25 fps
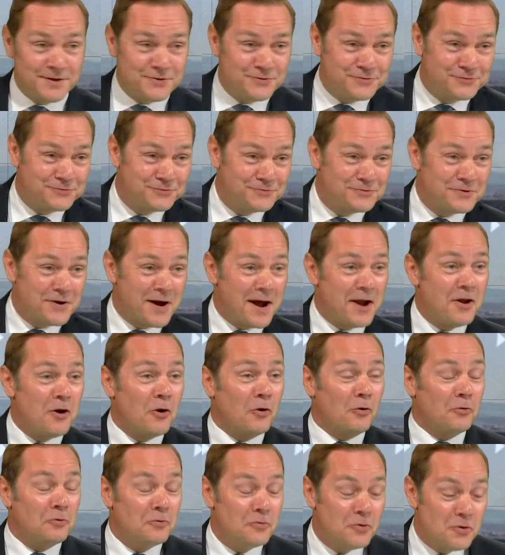du tout.
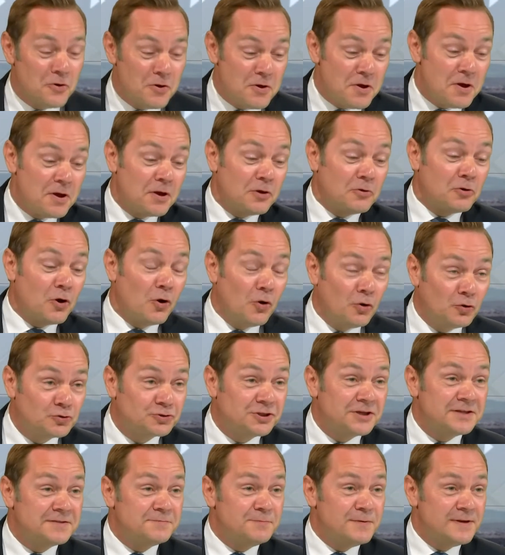Alors, quand
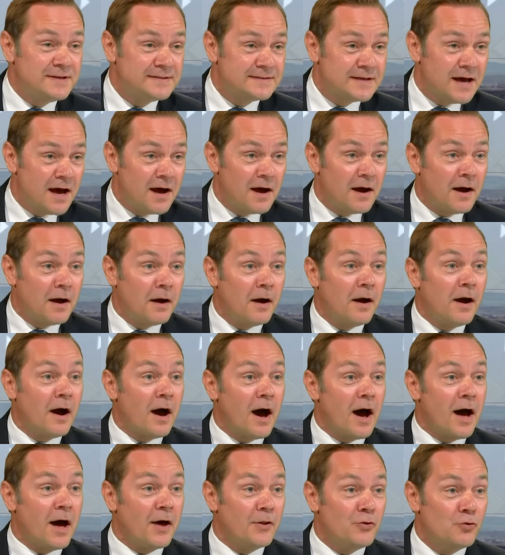j'explique ça
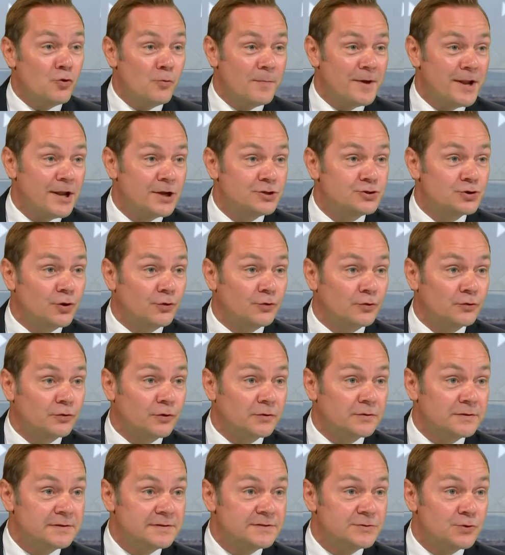à nos managers de
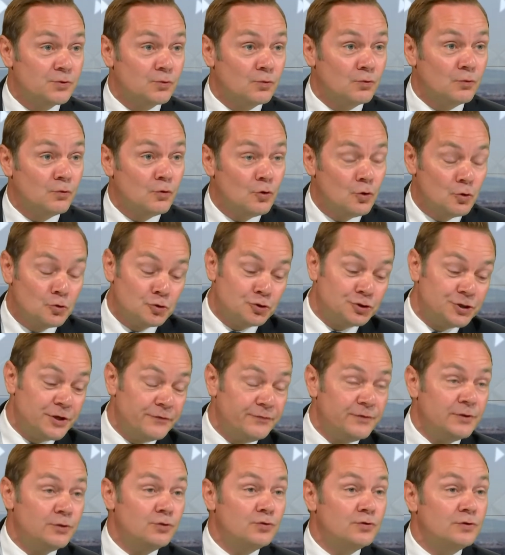transition,
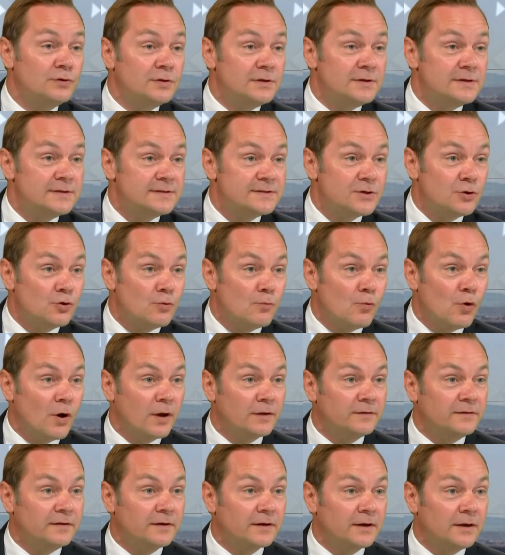j'évite d'utiliser le mot
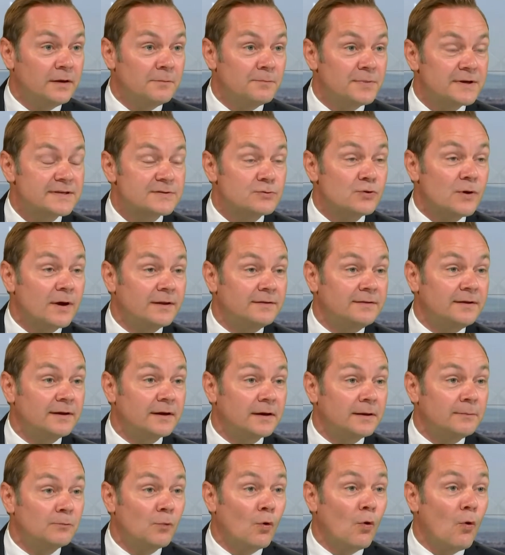intérim parce
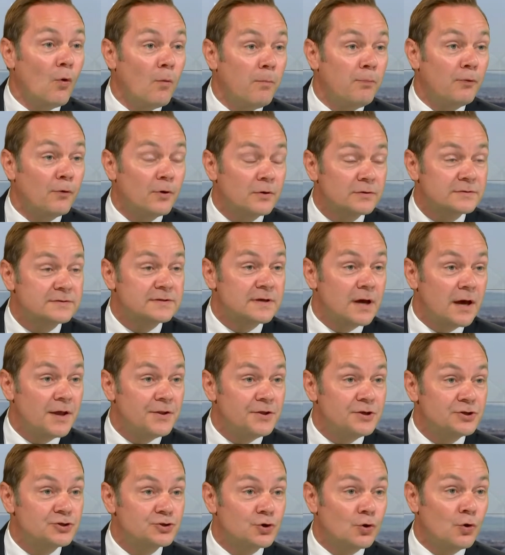qu'intérim, on pense à
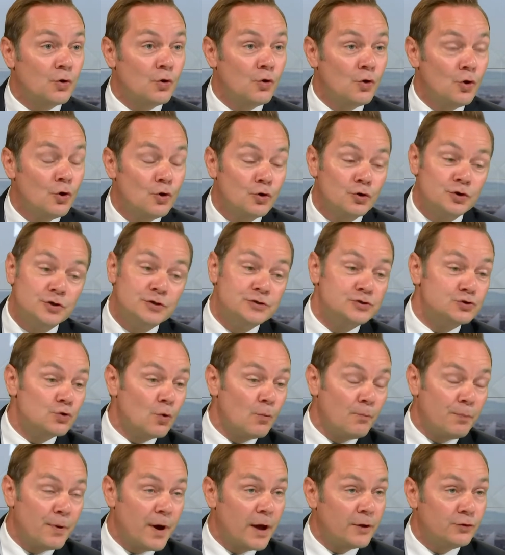des gens qui
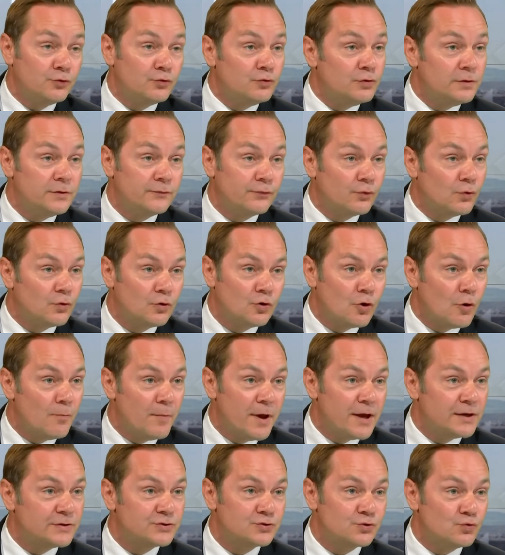sont pas du niveau
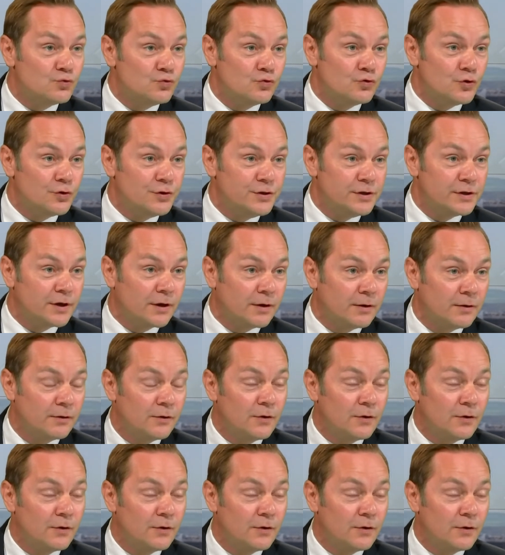Comex ou okay. Codir.